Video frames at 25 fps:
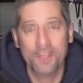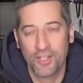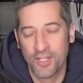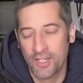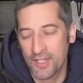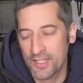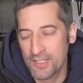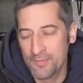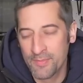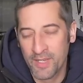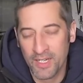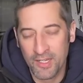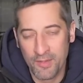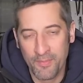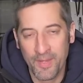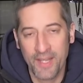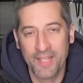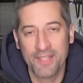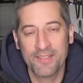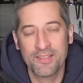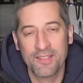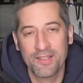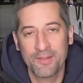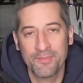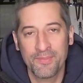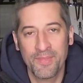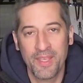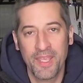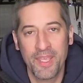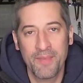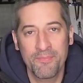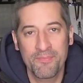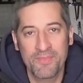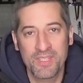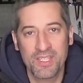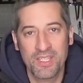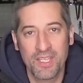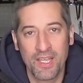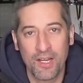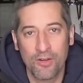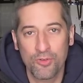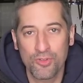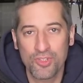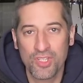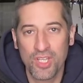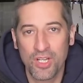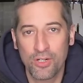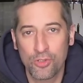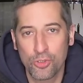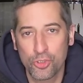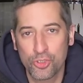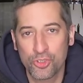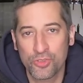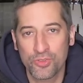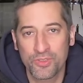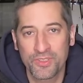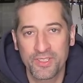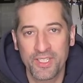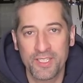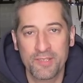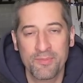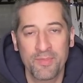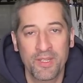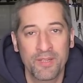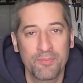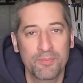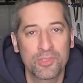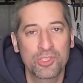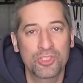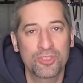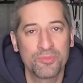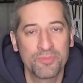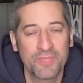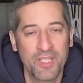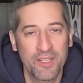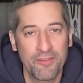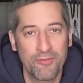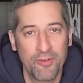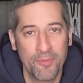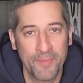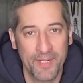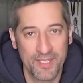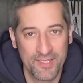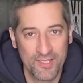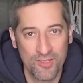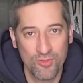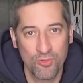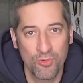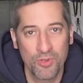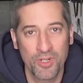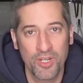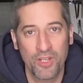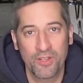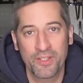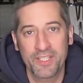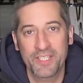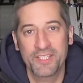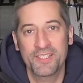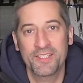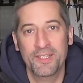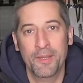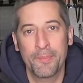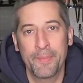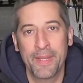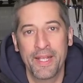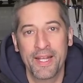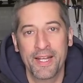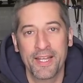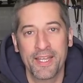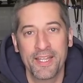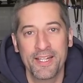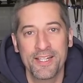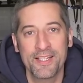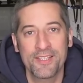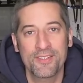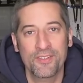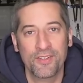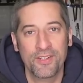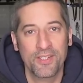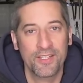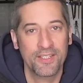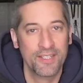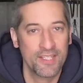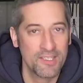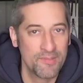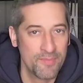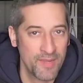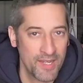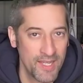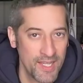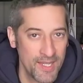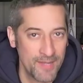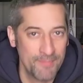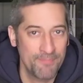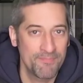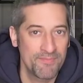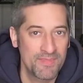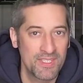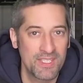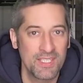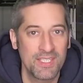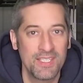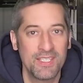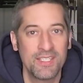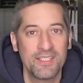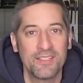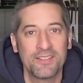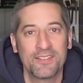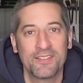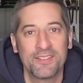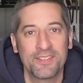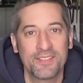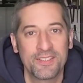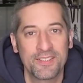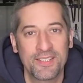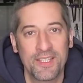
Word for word: sondern dass man gemeinsam eben sich austauscht und dass man bestimmte Informationen auch nicht hinterm Berg hält, sondern dass man eben die